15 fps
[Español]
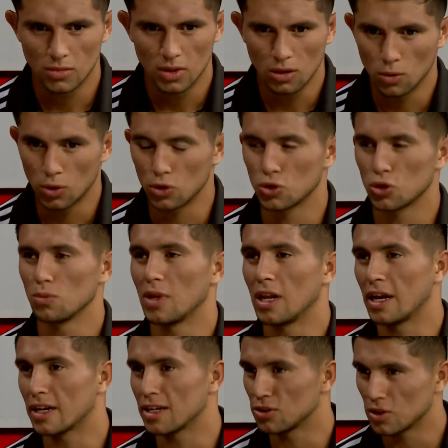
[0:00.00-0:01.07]
bueno, yo me
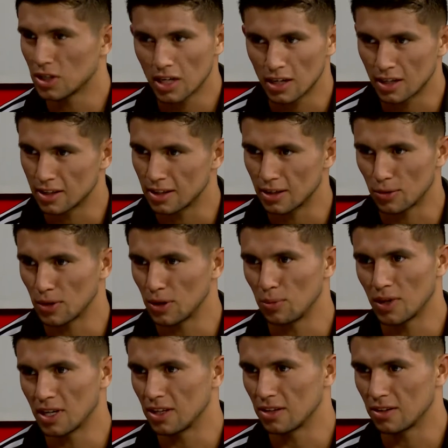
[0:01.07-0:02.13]
largué a llorar antes de jugar el
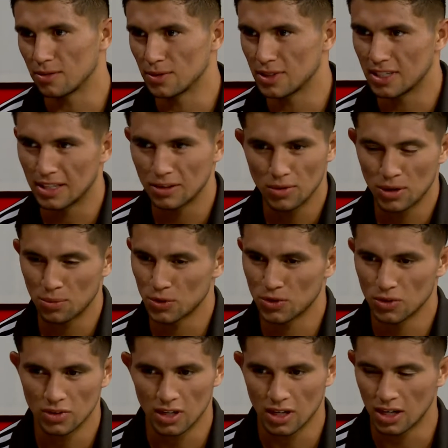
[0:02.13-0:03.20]
partido. Sentí una
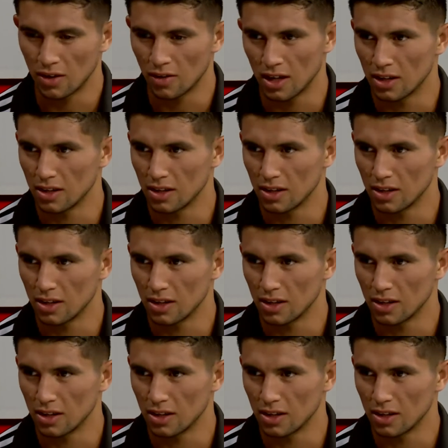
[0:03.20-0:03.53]
emoción terrible. ¿Cuándo?